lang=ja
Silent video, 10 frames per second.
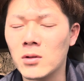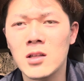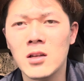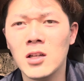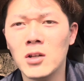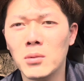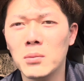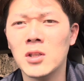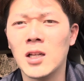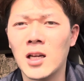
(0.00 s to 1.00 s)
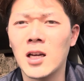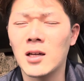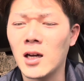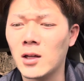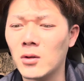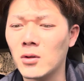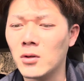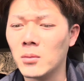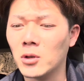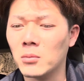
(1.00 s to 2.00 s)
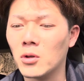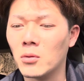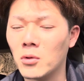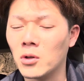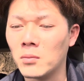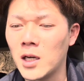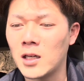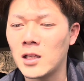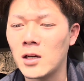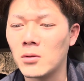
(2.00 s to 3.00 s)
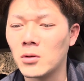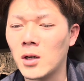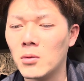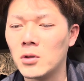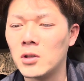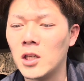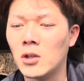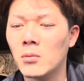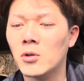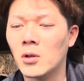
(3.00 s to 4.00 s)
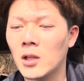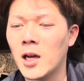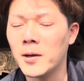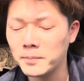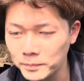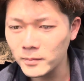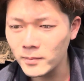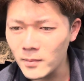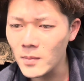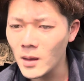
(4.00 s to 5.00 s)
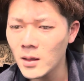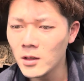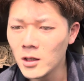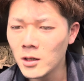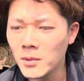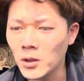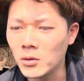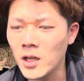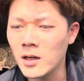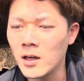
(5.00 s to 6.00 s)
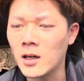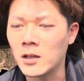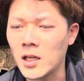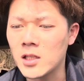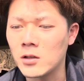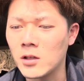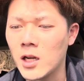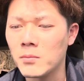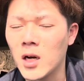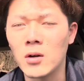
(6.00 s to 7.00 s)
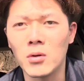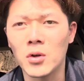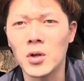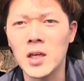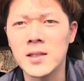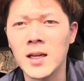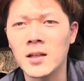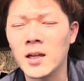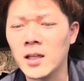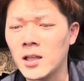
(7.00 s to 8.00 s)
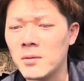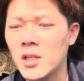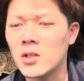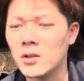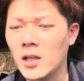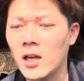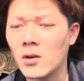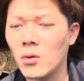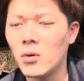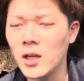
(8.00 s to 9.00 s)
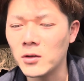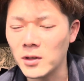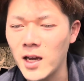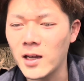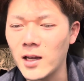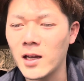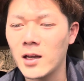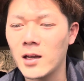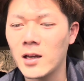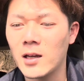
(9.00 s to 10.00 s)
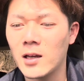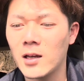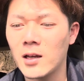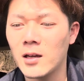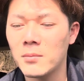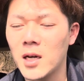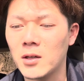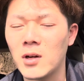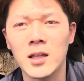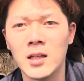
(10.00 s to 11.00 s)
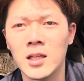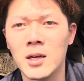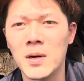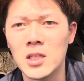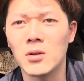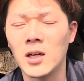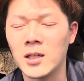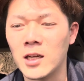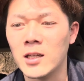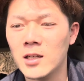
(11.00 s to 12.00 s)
作りの部分でね、あの、もっともっと求められてることが大きいと思うので、まあ、得点感覚ね、優れる、まあ、コールキー・サンタナっていますんで、ここへのね、えーまあ、あの、簡単なパスというかね、